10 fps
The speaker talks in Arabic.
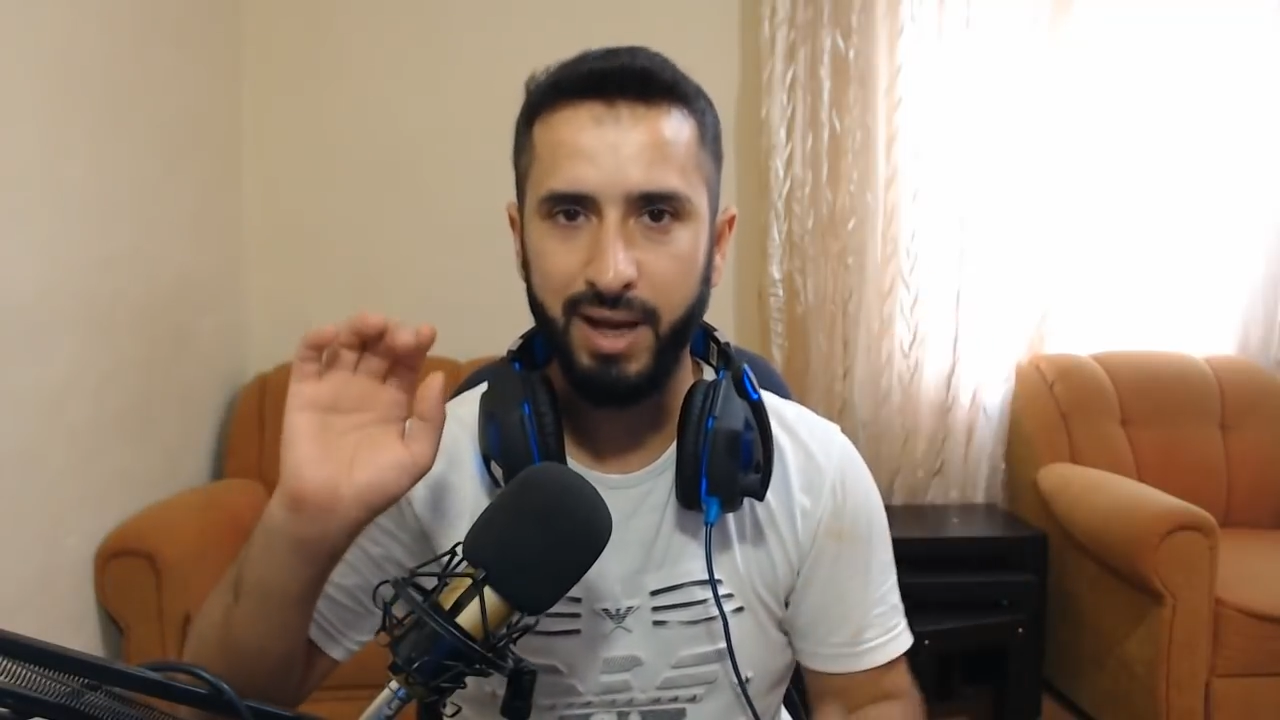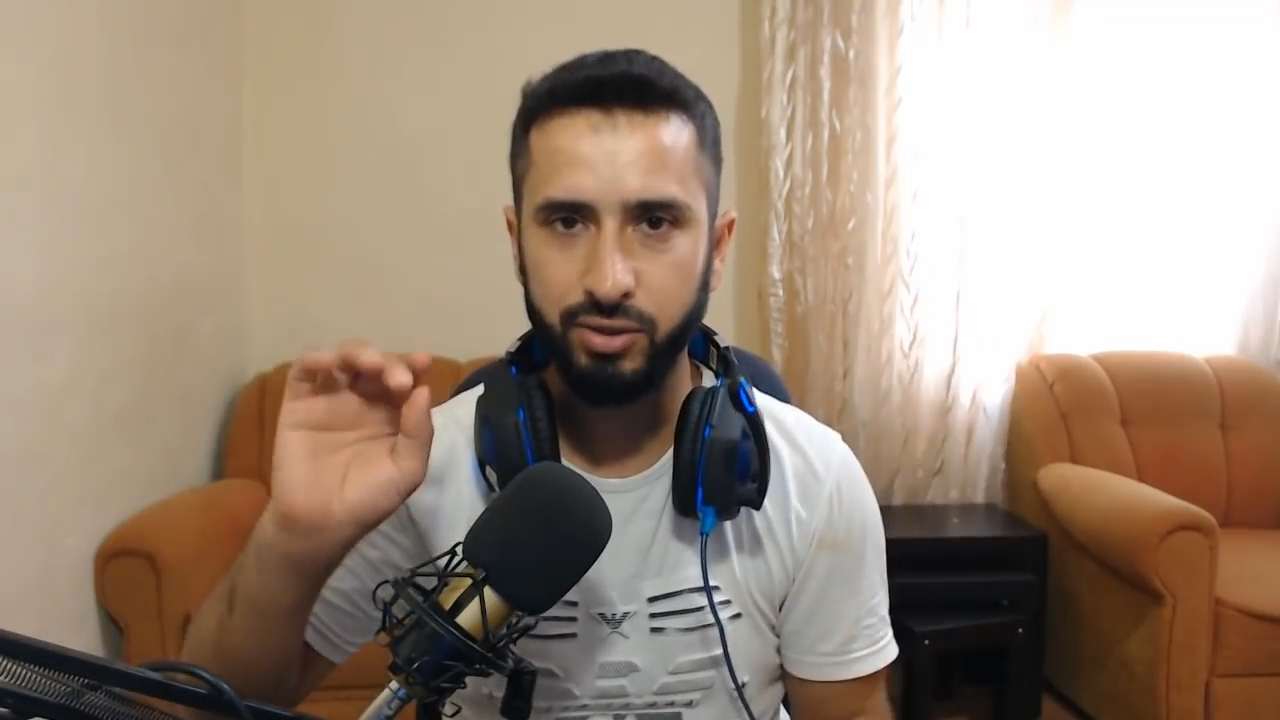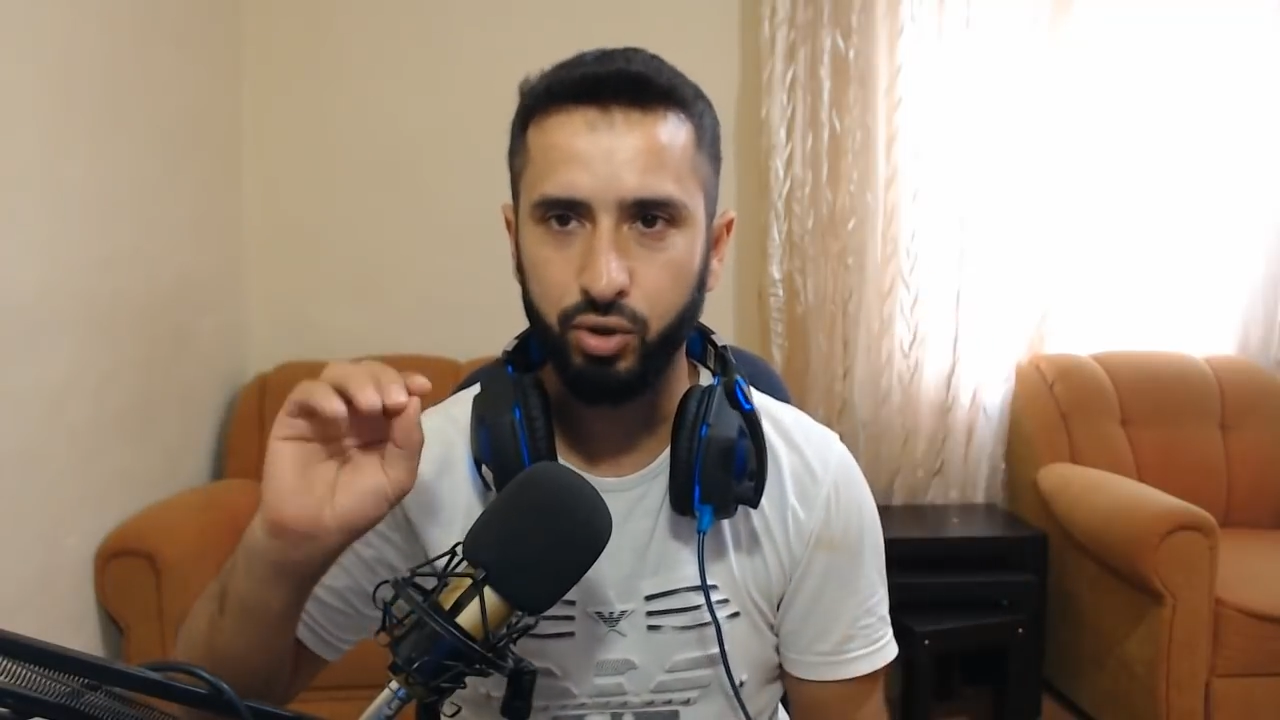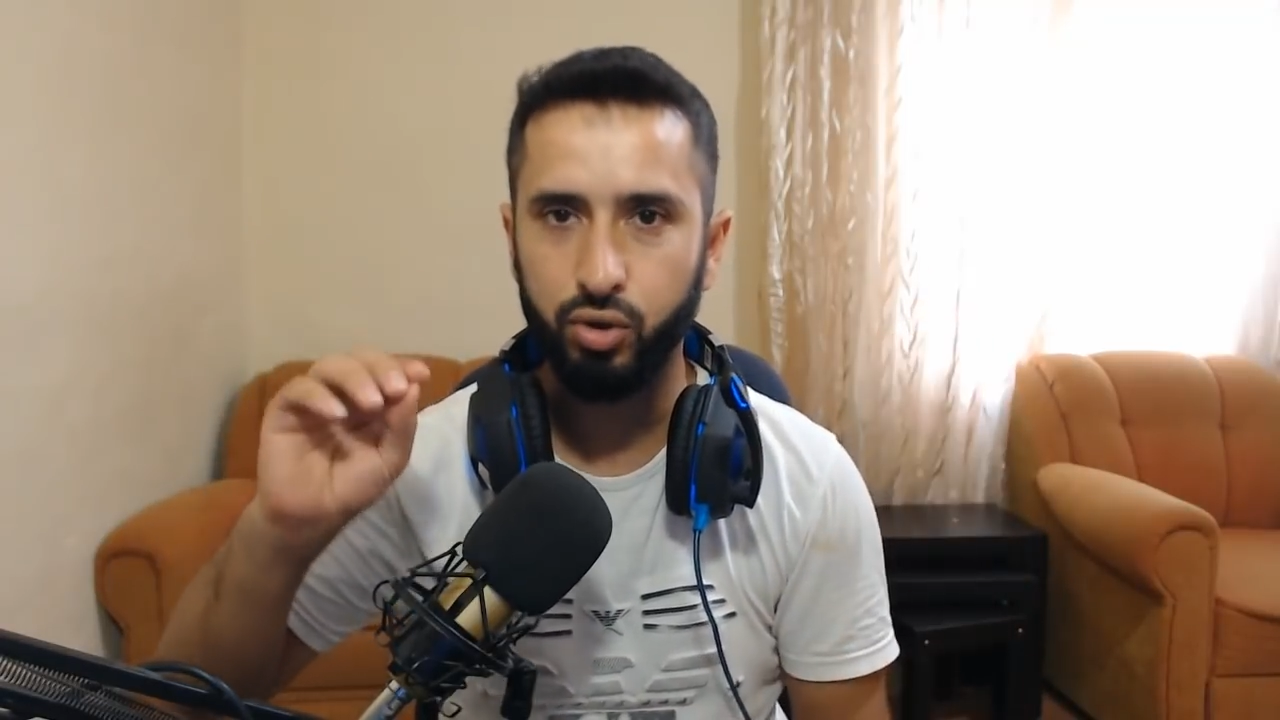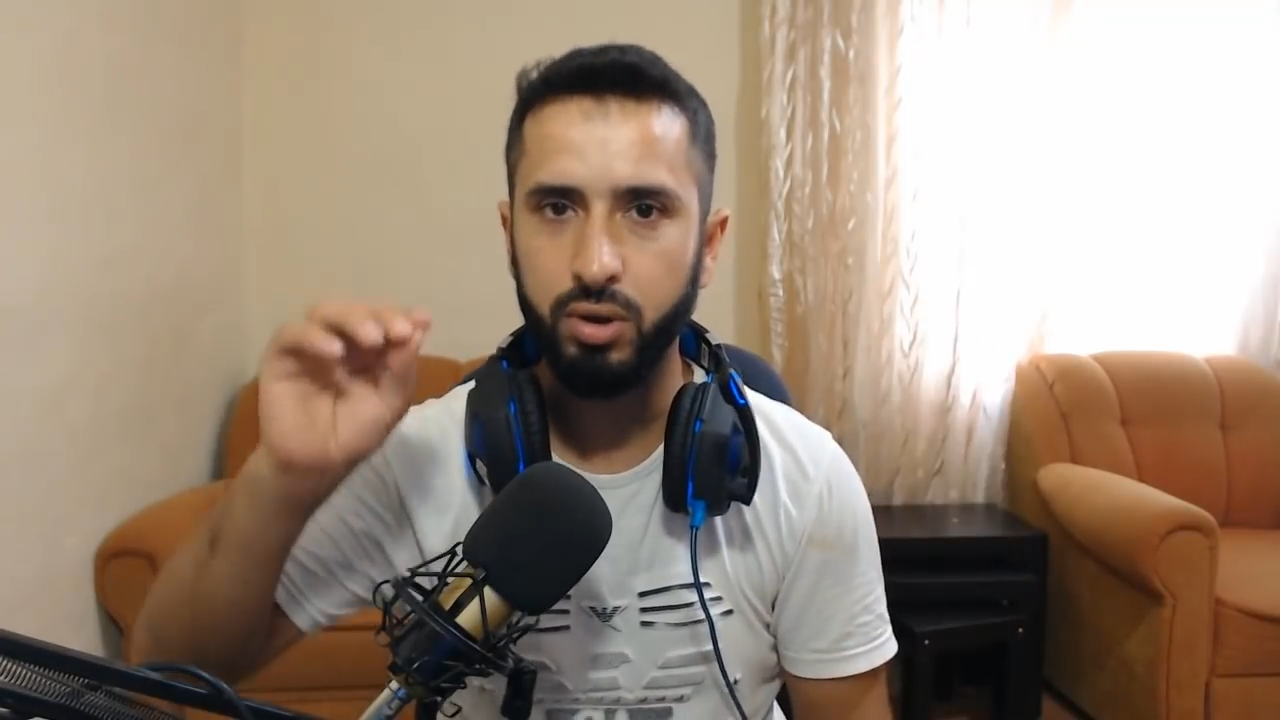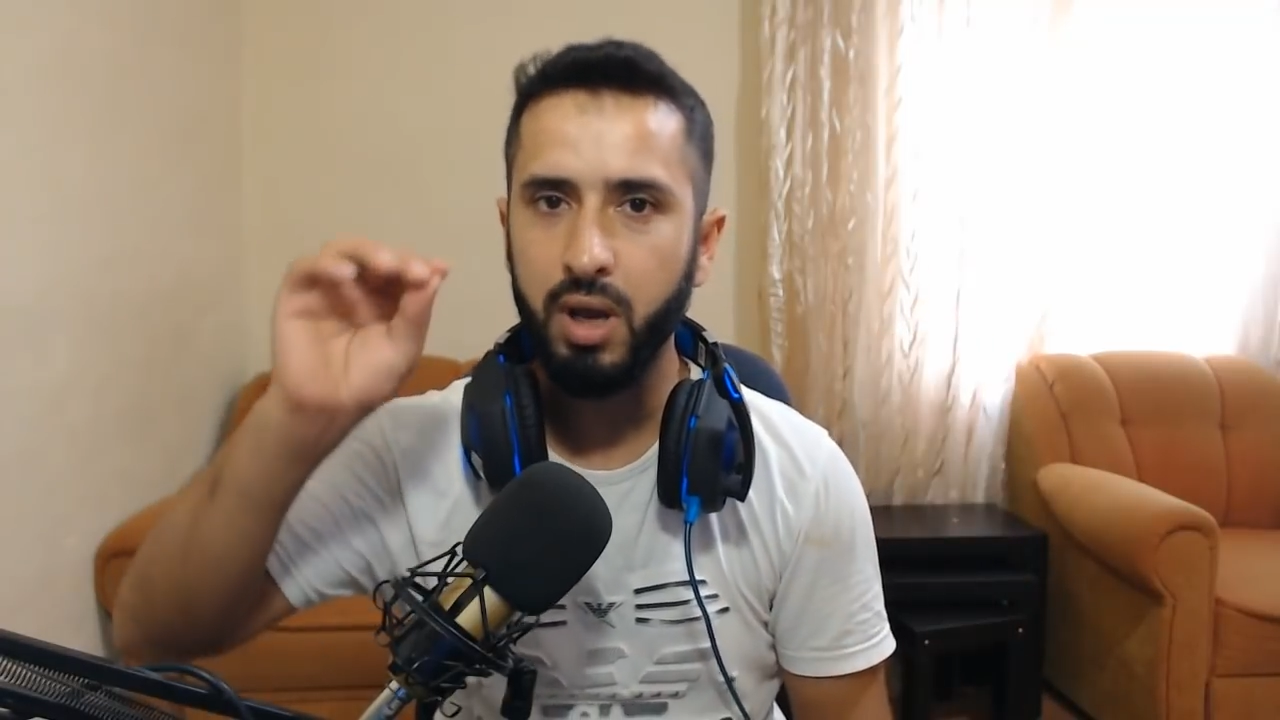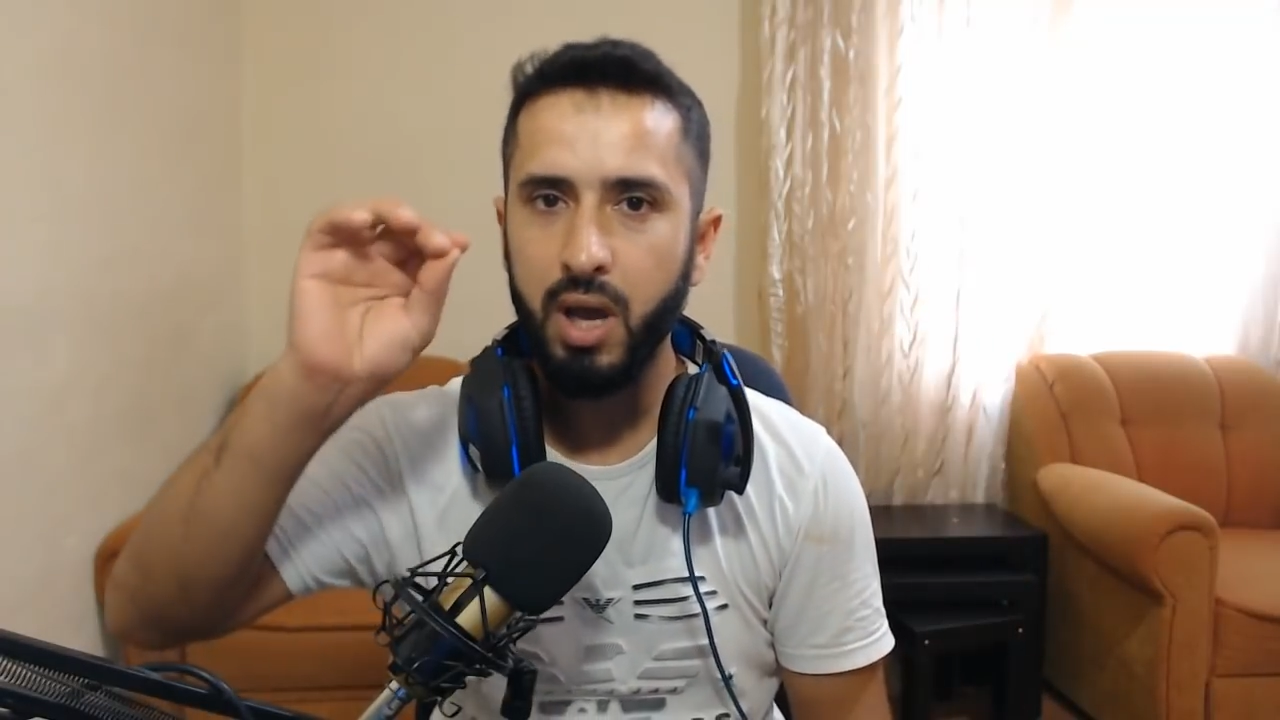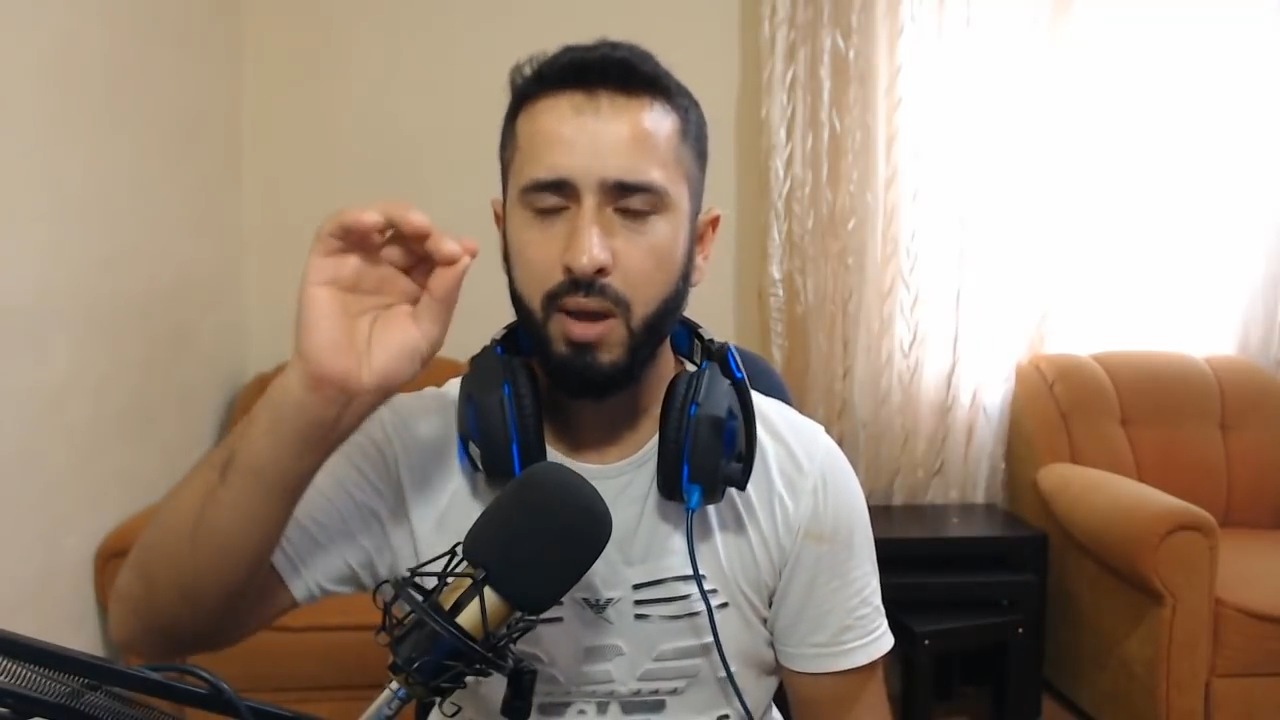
بعذركم